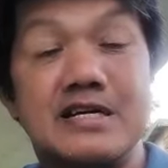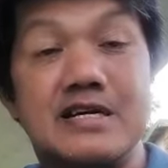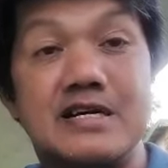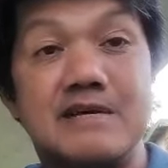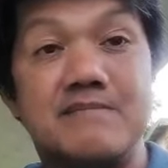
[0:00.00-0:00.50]

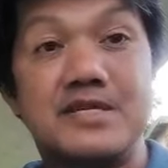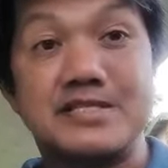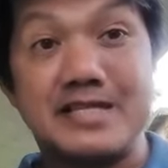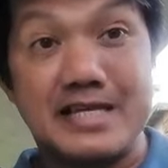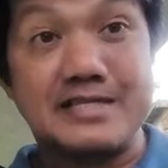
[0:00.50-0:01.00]
uh,
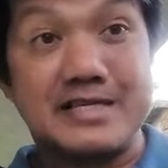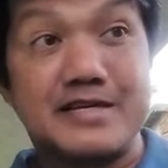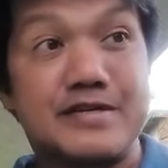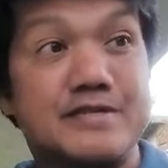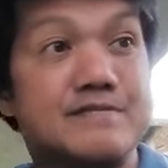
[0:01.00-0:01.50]
presidente
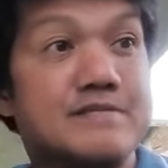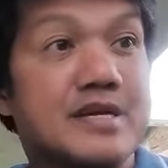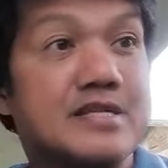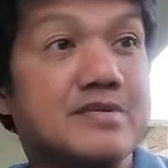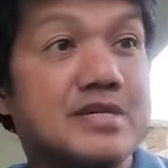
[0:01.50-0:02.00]
ngayon.
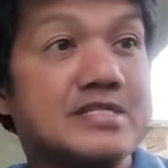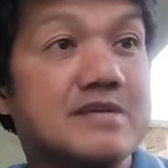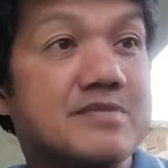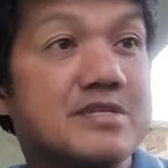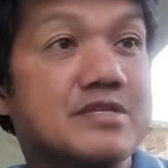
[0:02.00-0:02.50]
Anyway,
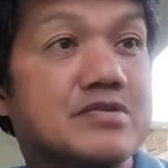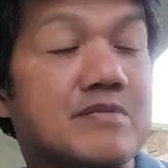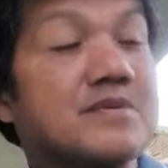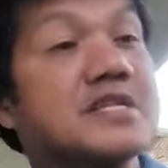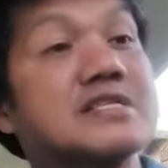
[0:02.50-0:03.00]
sabi dito,
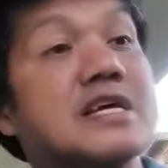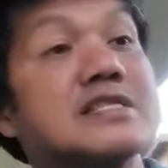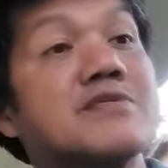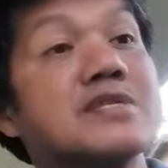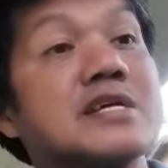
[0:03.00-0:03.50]

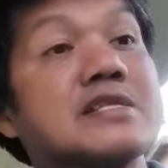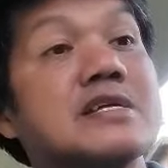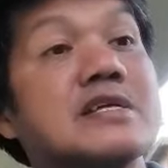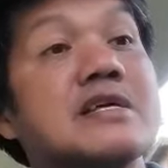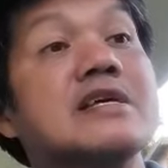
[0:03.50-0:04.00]
pinagtatawanan
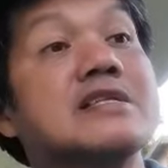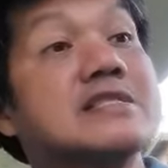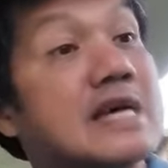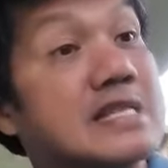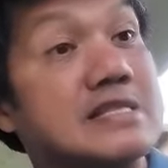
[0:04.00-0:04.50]
na,
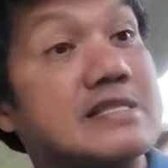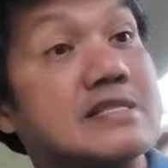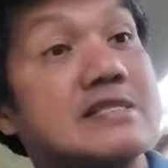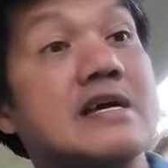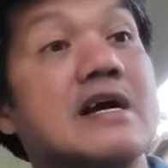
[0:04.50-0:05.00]
nan,
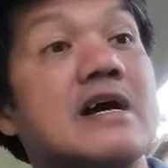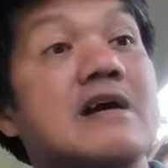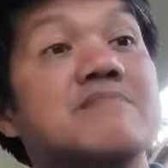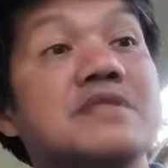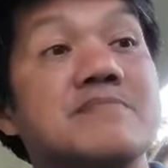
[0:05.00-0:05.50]
na
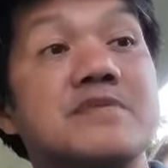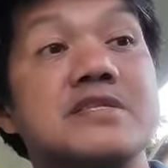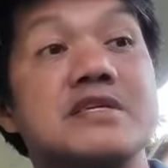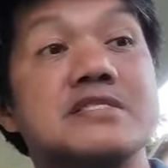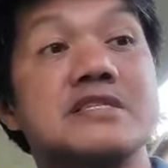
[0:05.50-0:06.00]
ang
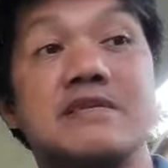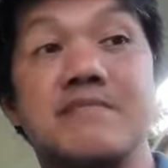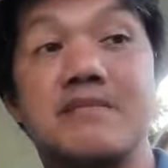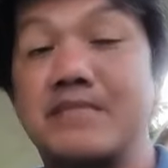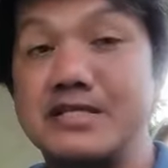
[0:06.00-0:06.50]
Pilipinas ng
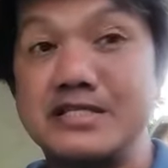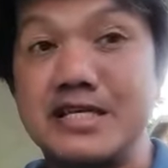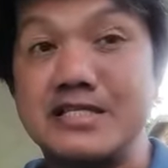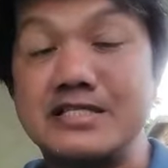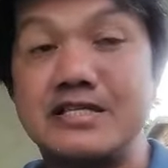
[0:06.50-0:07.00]
ibang
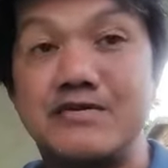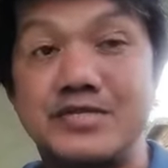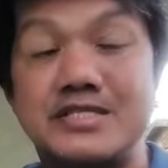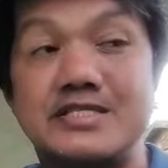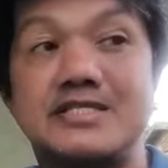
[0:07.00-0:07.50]
bansa sa
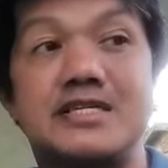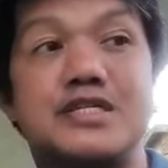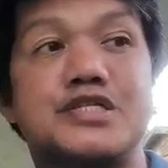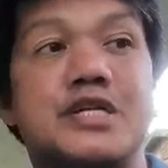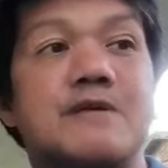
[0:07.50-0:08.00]
Southeast
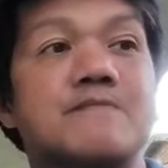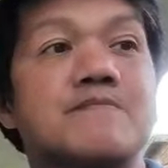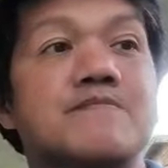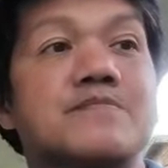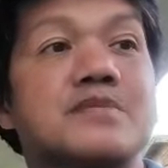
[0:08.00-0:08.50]
Asia.
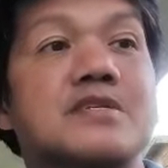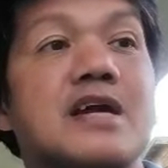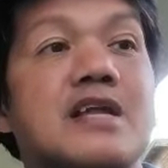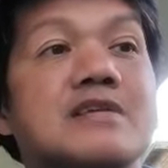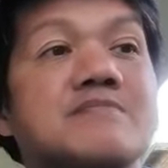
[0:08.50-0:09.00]

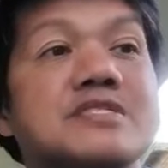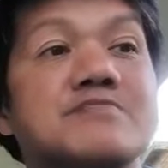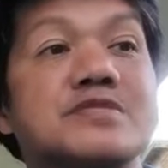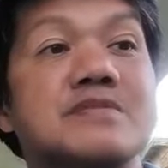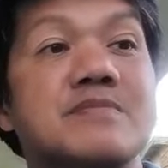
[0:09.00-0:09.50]
Galing
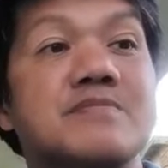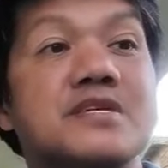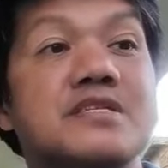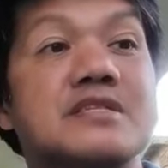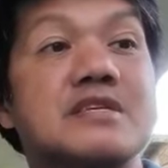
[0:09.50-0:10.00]
mismo sa
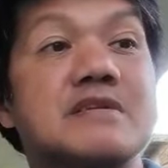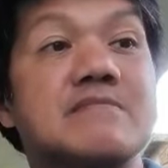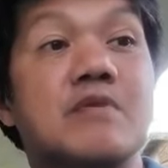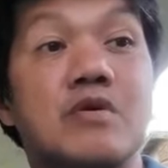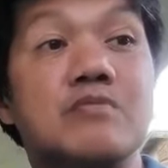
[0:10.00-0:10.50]
bibig
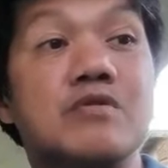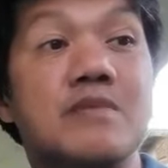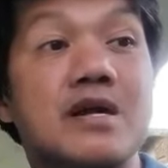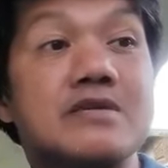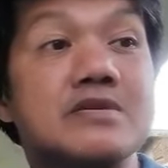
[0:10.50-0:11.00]
ni Bongbong
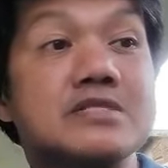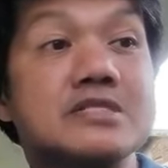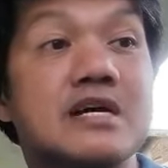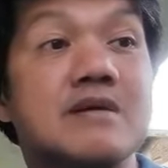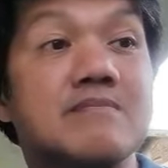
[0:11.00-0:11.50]
Marcos
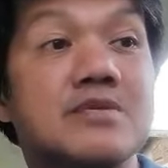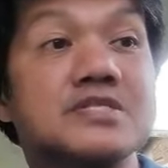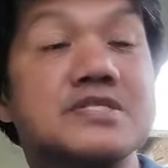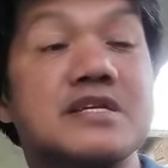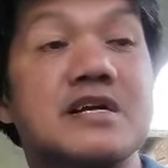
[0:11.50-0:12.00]
na ang
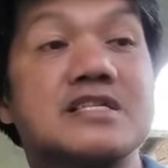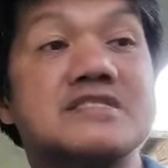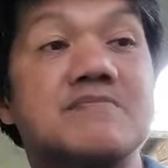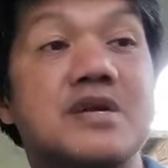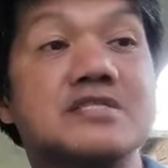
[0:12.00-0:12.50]
boss niya ay
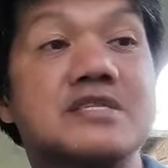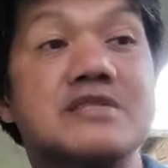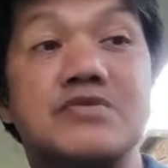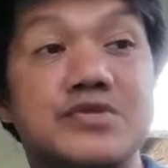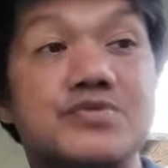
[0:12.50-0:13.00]
si
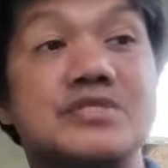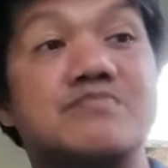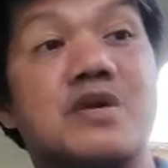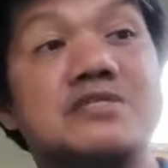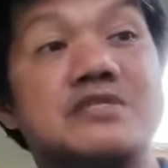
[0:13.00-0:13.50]
President or US
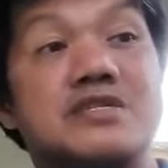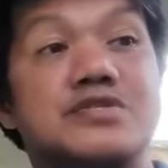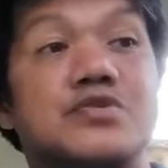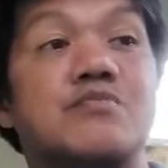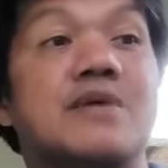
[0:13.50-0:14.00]

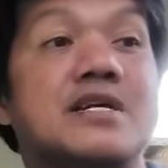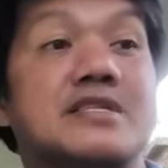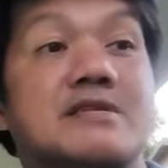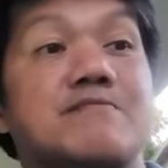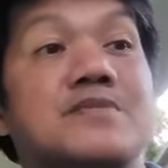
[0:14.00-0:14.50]
President Joe
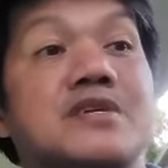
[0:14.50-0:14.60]
Biden.